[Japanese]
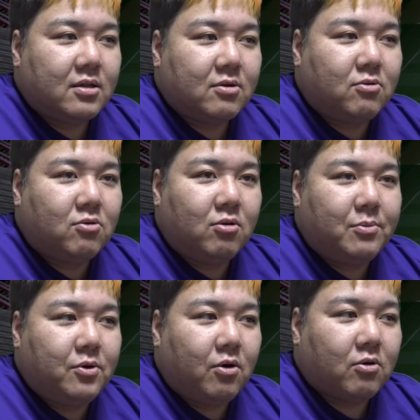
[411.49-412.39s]
でここ
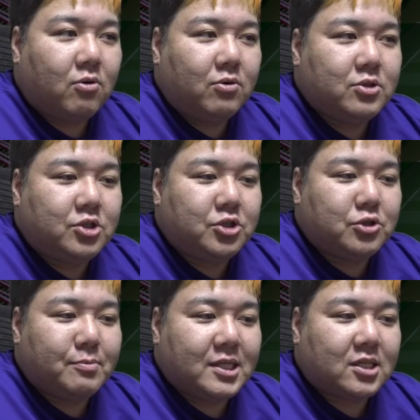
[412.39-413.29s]
もここ
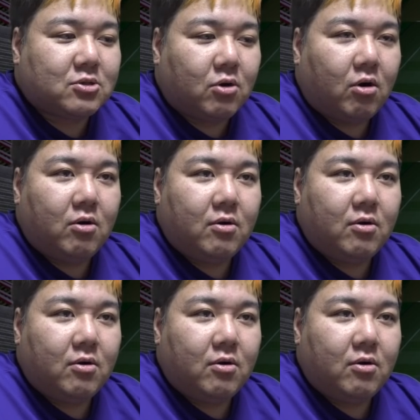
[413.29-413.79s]
10目指そ